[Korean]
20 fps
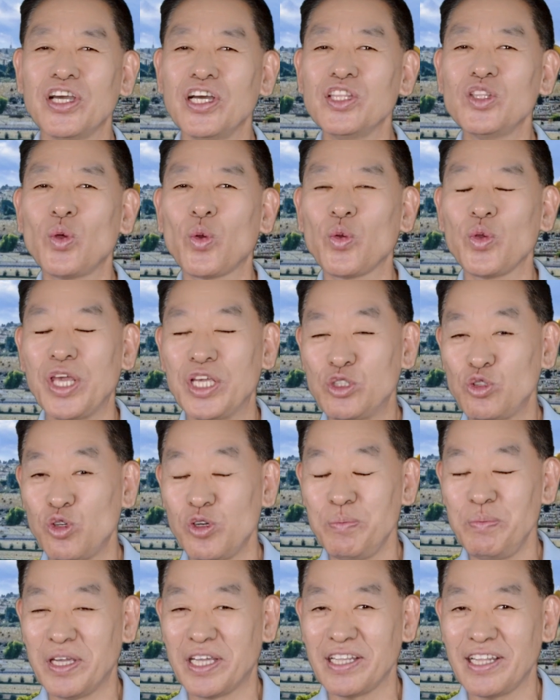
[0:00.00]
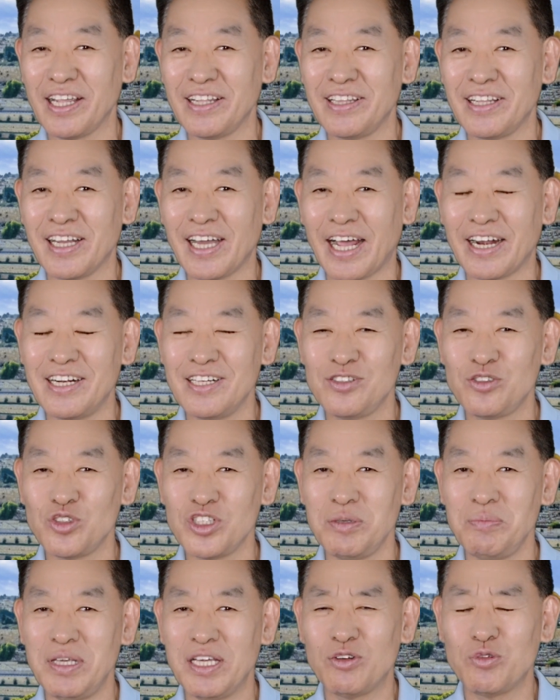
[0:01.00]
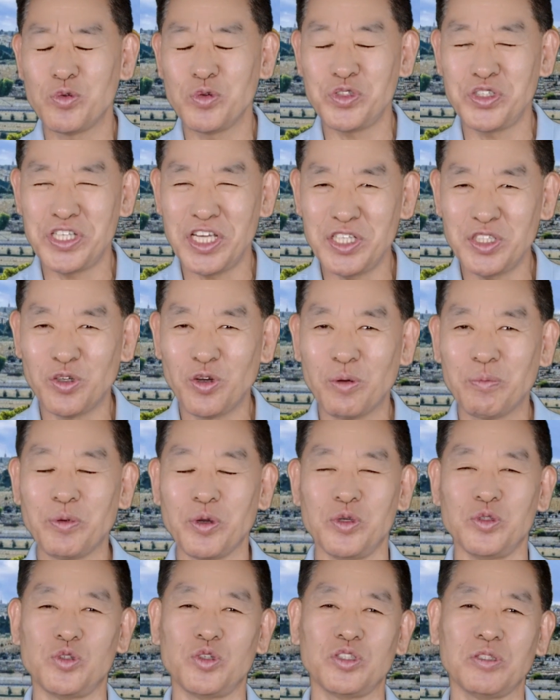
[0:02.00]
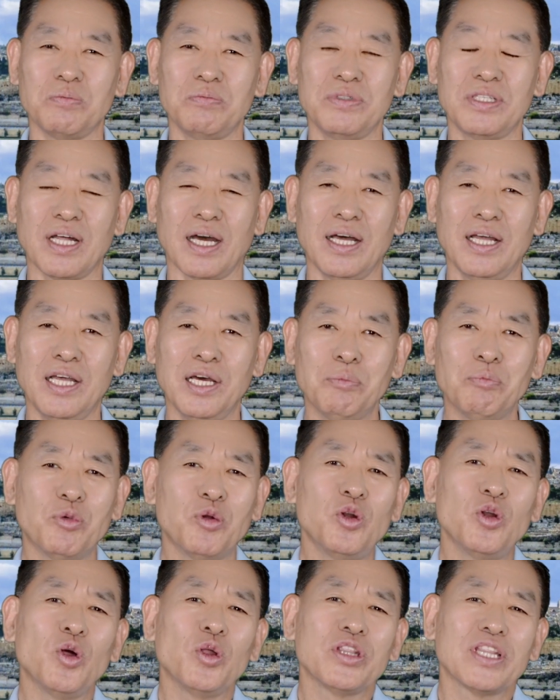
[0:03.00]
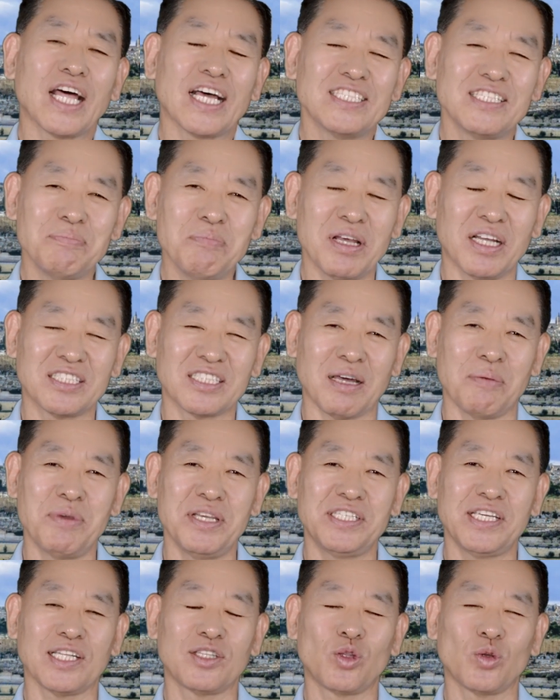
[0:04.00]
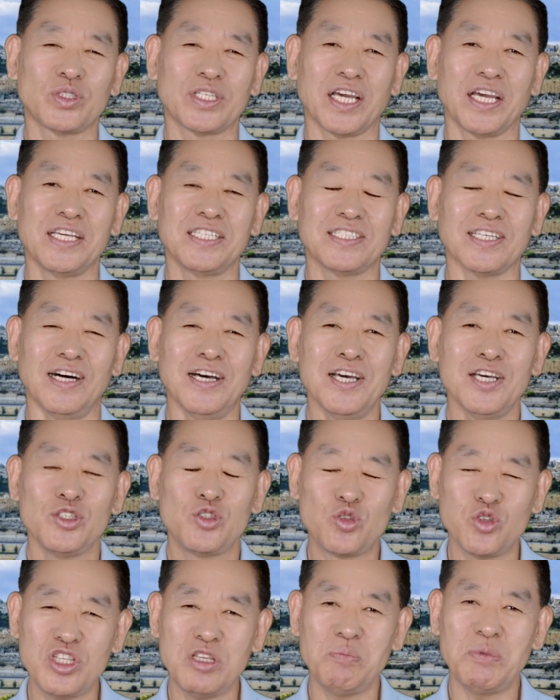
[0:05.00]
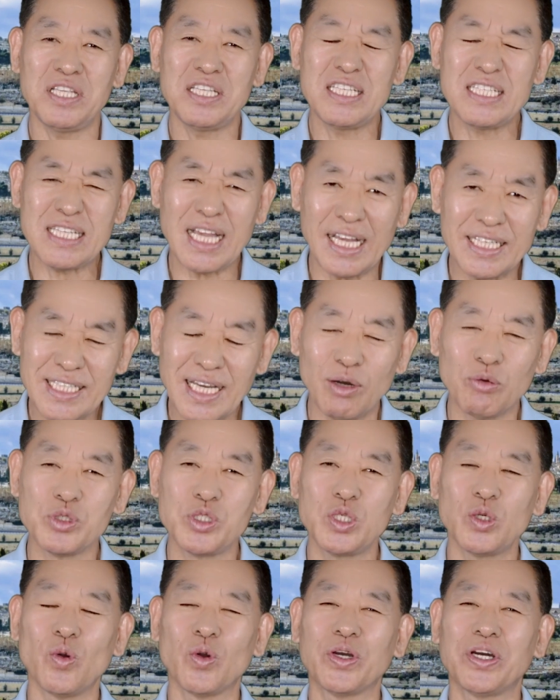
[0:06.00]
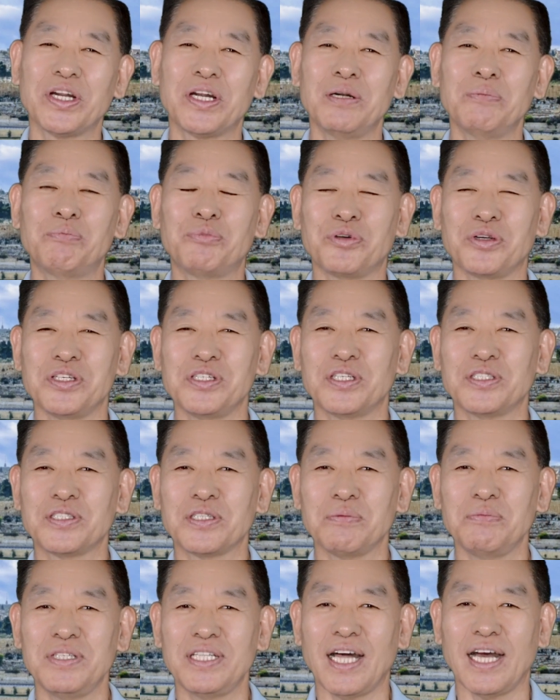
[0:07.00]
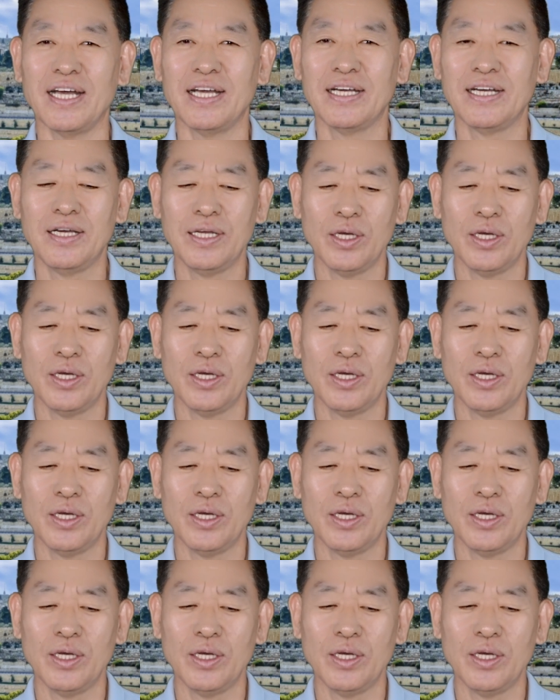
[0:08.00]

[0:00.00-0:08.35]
경로로 예수를 믿게 됐는가를 주님이 구체적으로 보여주십니다. 물론 다메섹 도상에서 주님이 찾아오시고 그를 부르셨습니다.